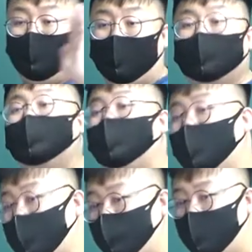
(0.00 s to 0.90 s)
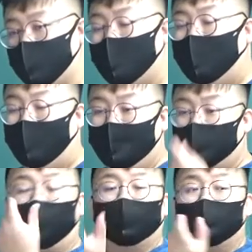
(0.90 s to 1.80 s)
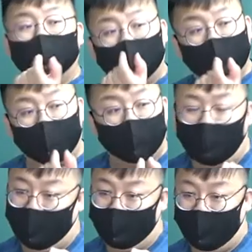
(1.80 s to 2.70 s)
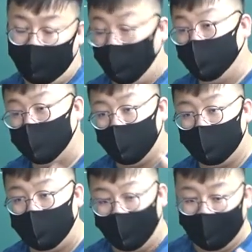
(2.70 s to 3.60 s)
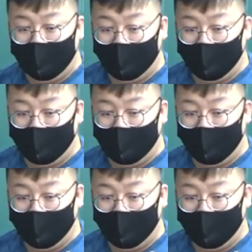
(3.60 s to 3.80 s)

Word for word: 많은이라는 의미에서 그러니까 조금 큰 것도 아니야. 엄청나.